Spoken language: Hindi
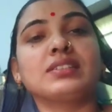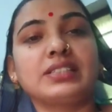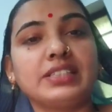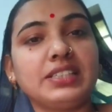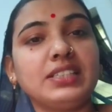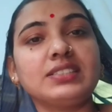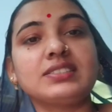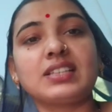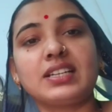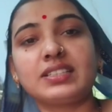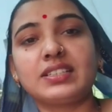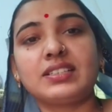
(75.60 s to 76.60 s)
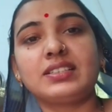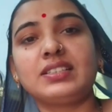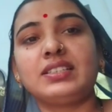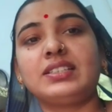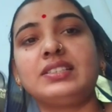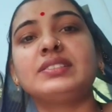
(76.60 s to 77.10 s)
क्लीनिंग स्टार्ट करते
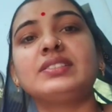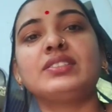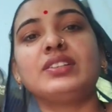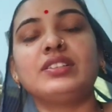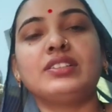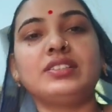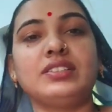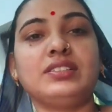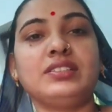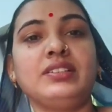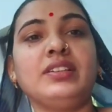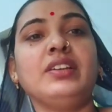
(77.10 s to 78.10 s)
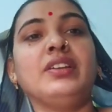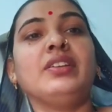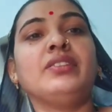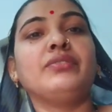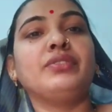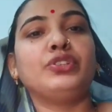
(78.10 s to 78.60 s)
हैं और
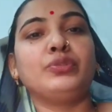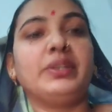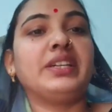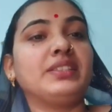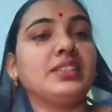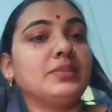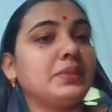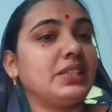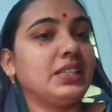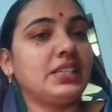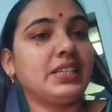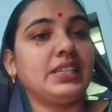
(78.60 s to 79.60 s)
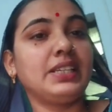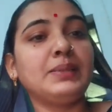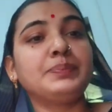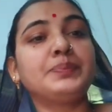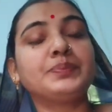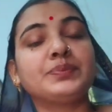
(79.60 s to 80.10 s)
वीडियो में एंड तक बने रहिए
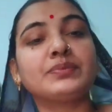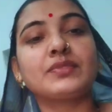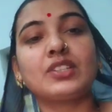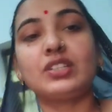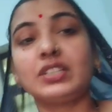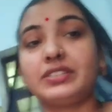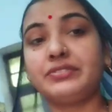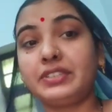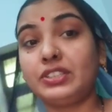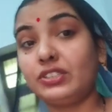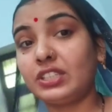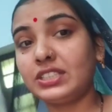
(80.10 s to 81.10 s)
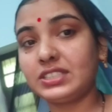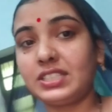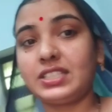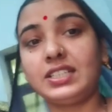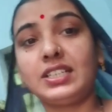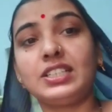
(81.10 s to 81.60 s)
और अगर वीडियो
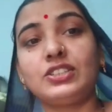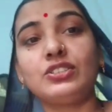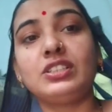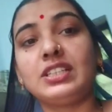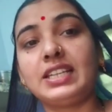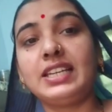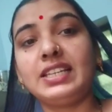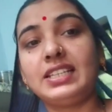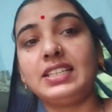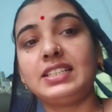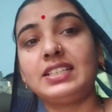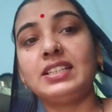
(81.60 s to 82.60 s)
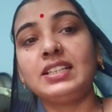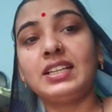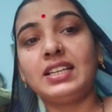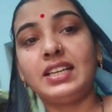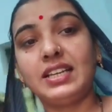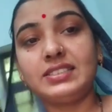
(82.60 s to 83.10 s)
अच्छा लगे तो लाइक
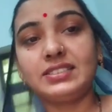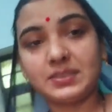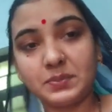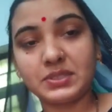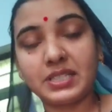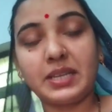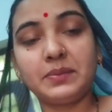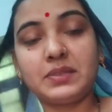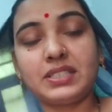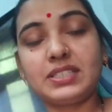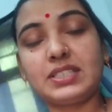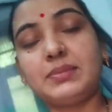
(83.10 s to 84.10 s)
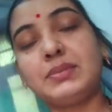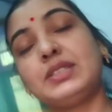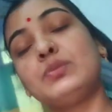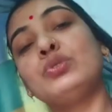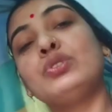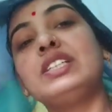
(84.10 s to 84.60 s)
एंड सब्सक्राइब करना मत
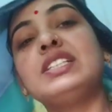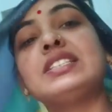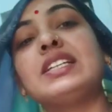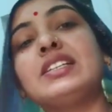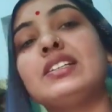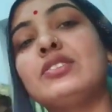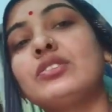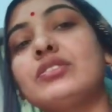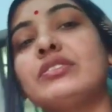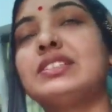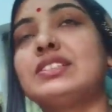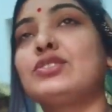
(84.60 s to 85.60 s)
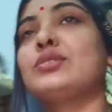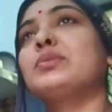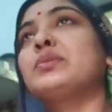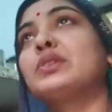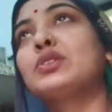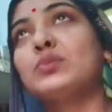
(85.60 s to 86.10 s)
भूलिए चैनल को वैसे तो अभी
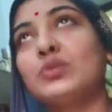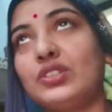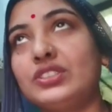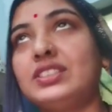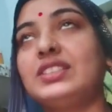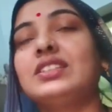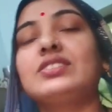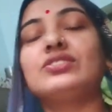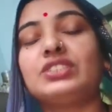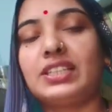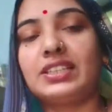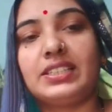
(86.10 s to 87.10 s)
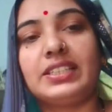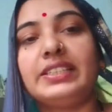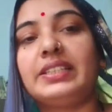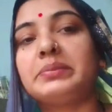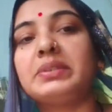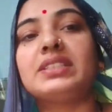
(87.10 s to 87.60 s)
मेरे को बहुत ज़्यादा कुछ आता नहीं
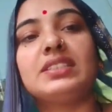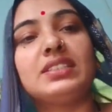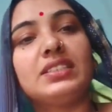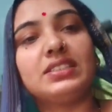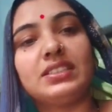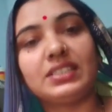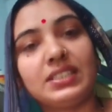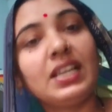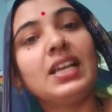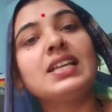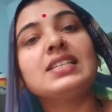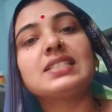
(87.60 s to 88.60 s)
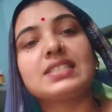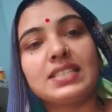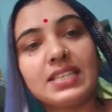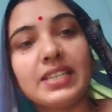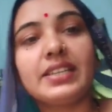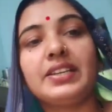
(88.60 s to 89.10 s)
है बट धीरे धीरे
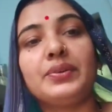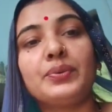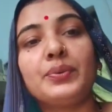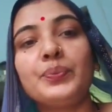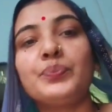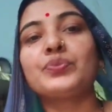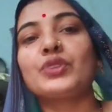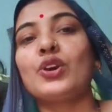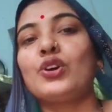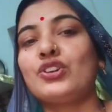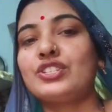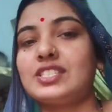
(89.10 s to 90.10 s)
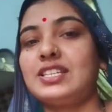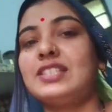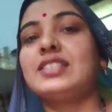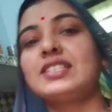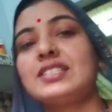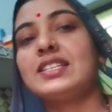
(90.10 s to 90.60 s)
सीख रही हूँ और
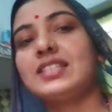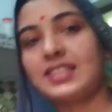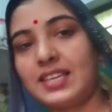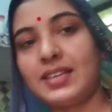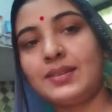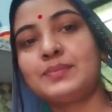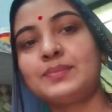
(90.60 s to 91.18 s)
सीखते सीखते